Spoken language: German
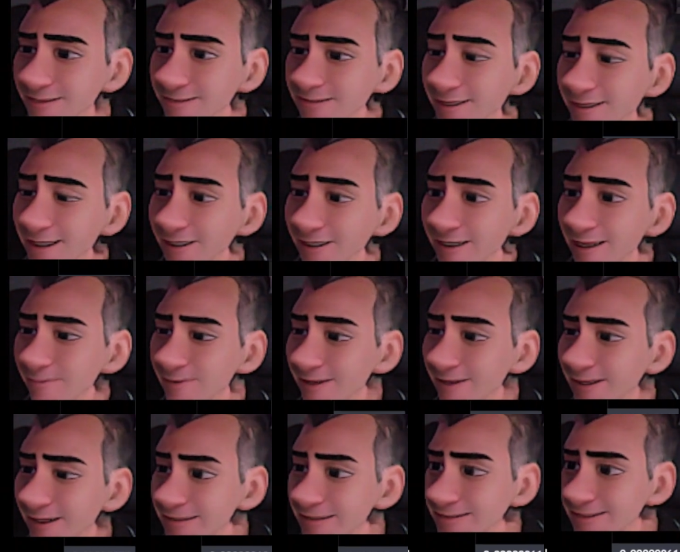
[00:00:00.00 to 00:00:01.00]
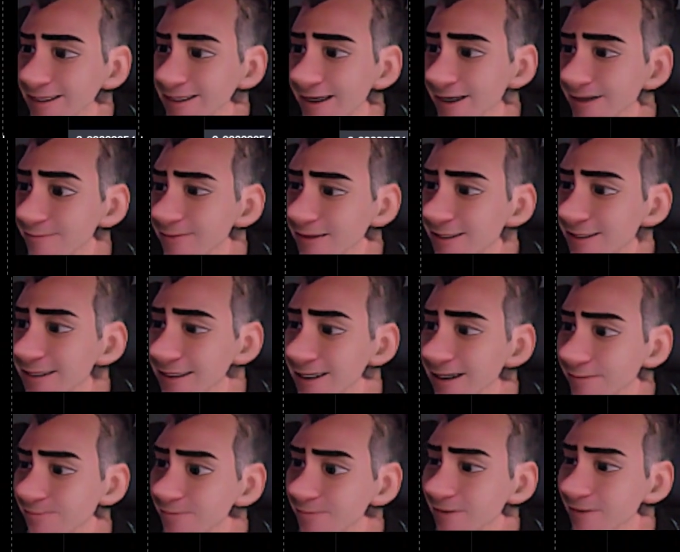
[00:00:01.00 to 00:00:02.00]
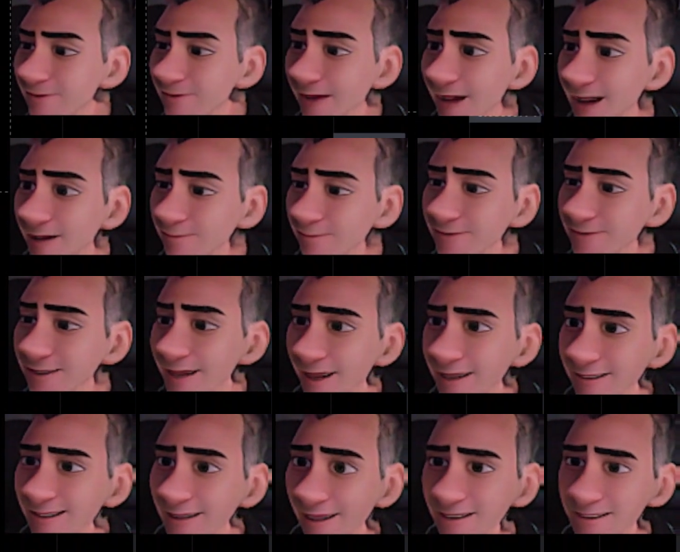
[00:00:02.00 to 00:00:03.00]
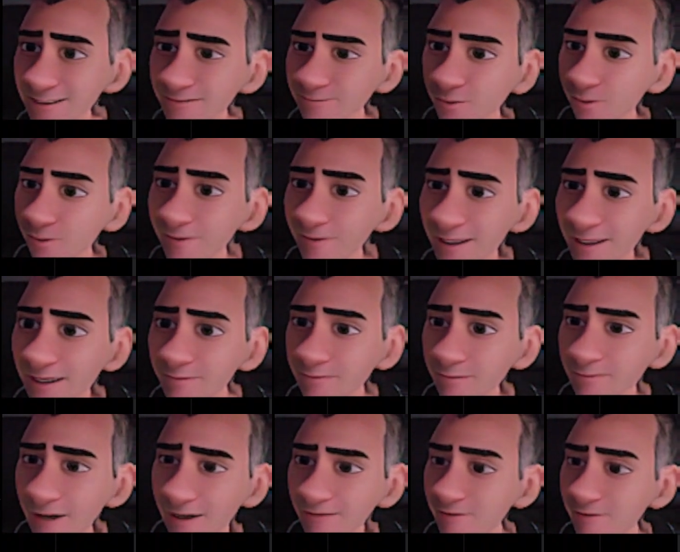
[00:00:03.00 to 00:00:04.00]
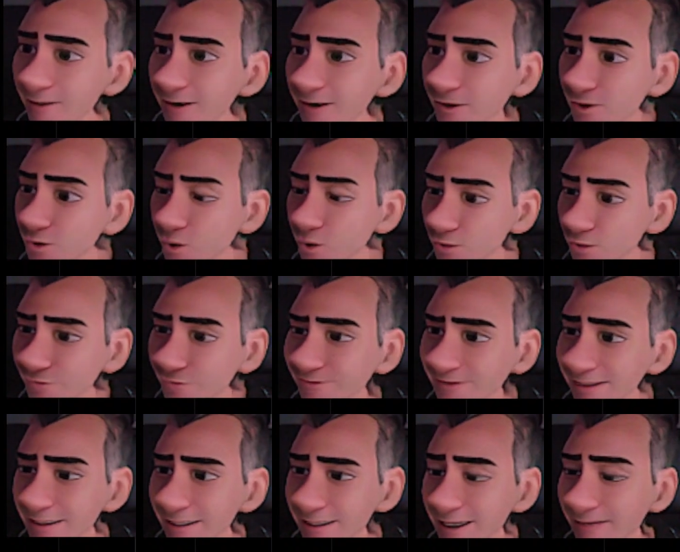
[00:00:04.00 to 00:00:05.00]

nämlich ganz klar hier wir haben hier ein kleines Problem, machen wir mal rot die Linie.